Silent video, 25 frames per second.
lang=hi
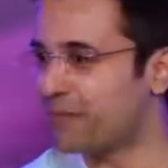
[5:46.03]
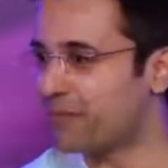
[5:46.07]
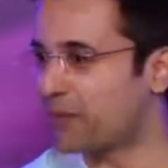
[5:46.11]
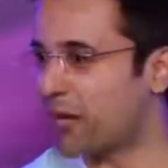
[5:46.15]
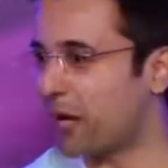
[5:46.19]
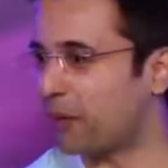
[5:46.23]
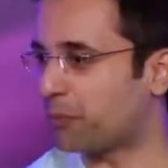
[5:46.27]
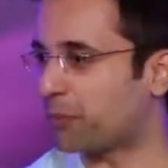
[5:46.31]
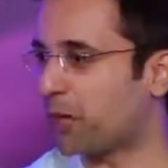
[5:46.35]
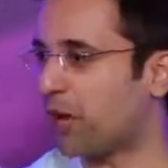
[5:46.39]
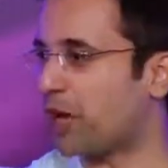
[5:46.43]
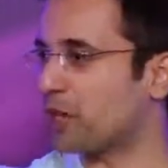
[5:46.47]

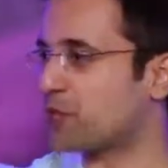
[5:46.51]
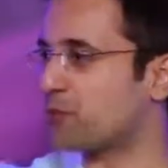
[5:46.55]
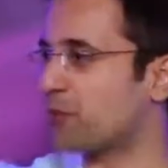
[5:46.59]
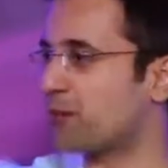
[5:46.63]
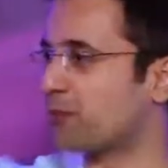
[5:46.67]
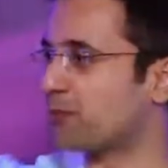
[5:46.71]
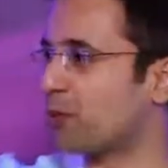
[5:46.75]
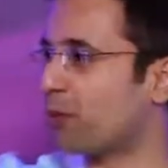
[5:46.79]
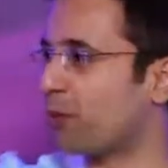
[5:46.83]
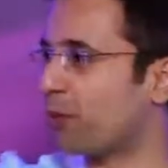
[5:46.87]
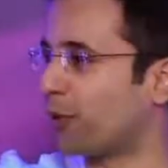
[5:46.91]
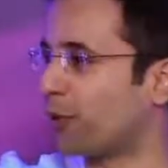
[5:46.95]
या आपके
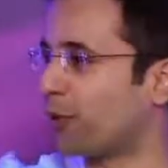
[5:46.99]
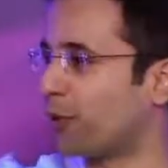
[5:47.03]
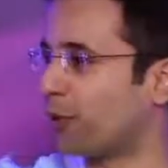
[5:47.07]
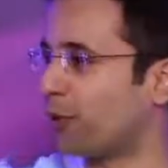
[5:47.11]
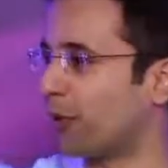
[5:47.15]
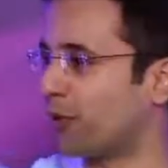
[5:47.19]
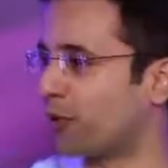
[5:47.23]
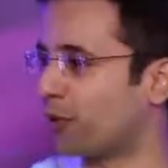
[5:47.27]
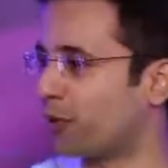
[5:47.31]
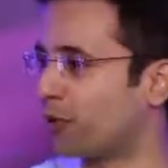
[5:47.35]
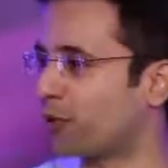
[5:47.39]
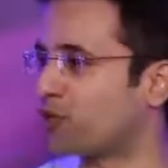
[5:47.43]
आसपास में ऊपर लोग
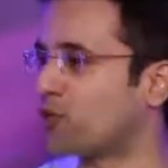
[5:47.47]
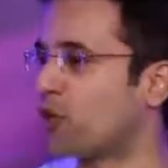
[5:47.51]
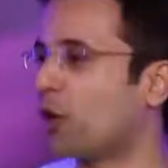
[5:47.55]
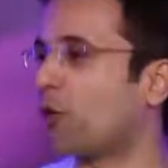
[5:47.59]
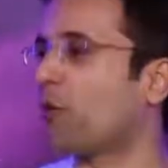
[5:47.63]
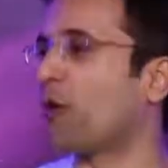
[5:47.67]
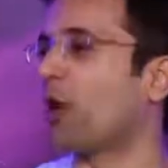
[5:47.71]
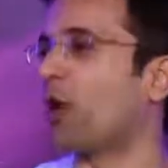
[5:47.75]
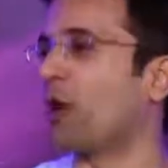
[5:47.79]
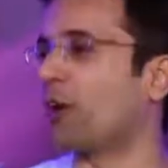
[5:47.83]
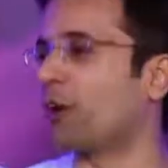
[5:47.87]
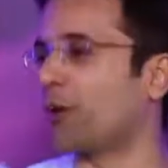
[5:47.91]
बैठे होंगे
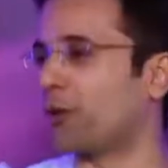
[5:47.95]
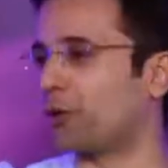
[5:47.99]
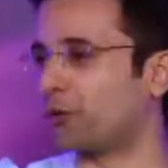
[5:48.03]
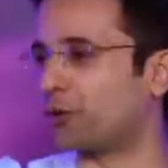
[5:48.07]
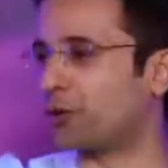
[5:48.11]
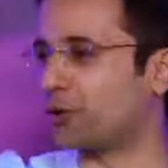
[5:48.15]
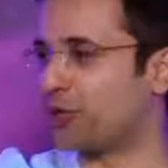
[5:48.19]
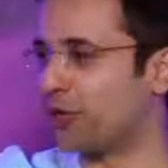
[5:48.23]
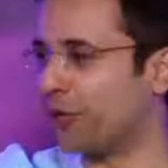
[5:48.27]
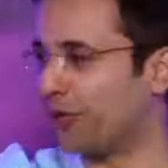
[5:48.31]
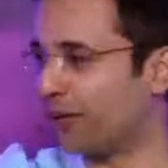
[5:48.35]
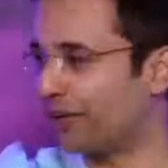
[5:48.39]
जाओ भला करो
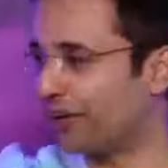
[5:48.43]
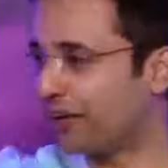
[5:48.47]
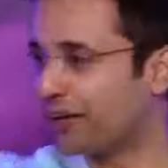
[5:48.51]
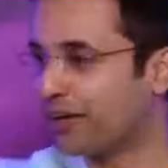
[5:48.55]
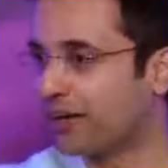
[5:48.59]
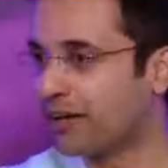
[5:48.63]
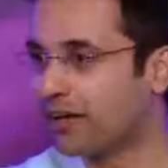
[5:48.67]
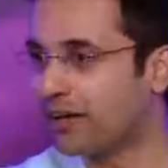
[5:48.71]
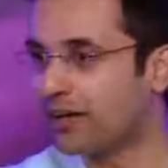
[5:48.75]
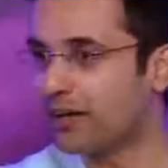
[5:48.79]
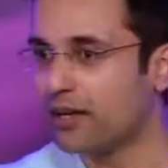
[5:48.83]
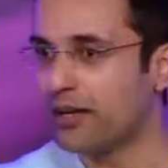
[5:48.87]
दुनिया
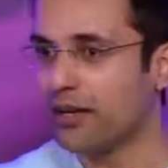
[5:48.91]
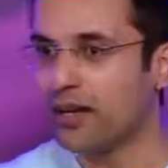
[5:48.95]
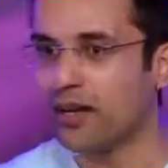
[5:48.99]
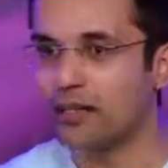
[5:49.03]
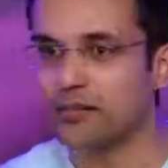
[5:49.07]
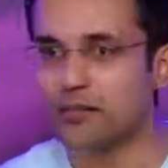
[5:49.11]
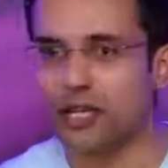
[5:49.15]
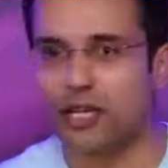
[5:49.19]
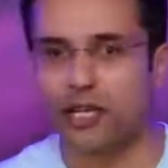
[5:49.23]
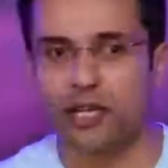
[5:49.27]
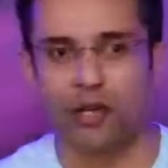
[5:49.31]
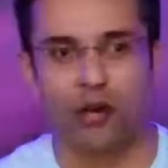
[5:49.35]

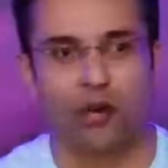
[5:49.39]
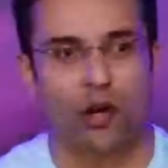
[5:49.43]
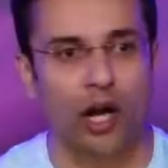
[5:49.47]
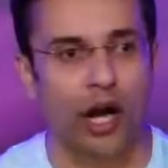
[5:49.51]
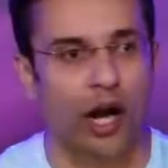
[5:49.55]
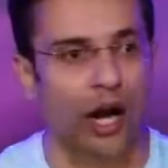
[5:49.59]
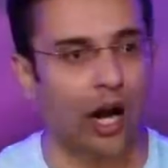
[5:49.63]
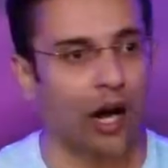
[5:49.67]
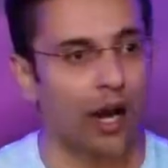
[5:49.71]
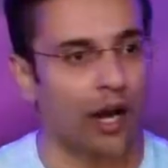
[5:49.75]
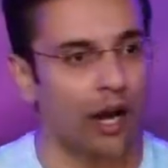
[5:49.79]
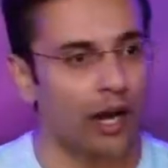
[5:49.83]
का ऐसा नहीं होगा